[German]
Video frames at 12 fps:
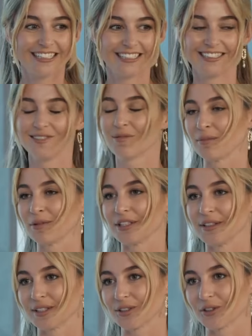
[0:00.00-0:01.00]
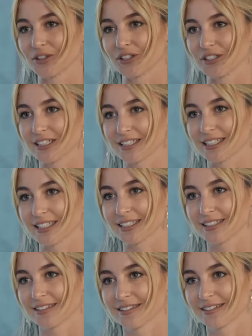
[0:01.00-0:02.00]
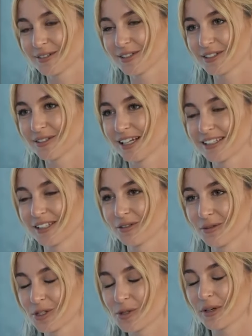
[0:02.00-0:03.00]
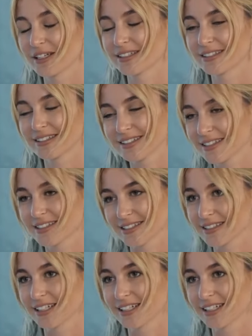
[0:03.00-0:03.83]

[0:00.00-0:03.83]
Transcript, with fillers: Äh, immer mit Hintertürchen tatsächlich. Auch wenn es vielleicht nicht für mich spricht, ist es